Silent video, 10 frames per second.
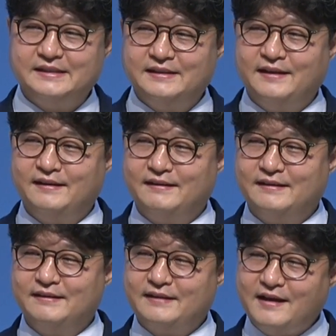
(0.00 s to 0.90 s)
네,
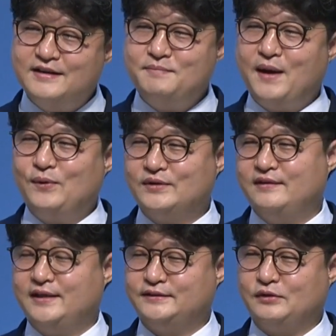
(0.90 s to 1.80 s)
땅을 파고
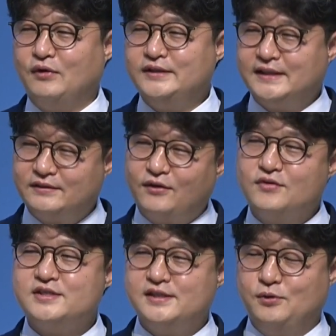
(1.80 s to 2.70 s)
들어가서 더 이상
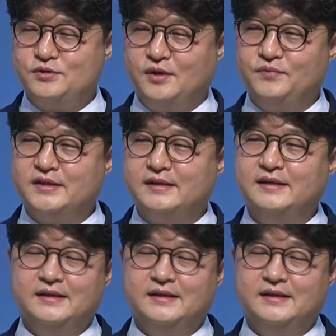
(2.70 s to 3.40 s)
떨어질 곳이 없는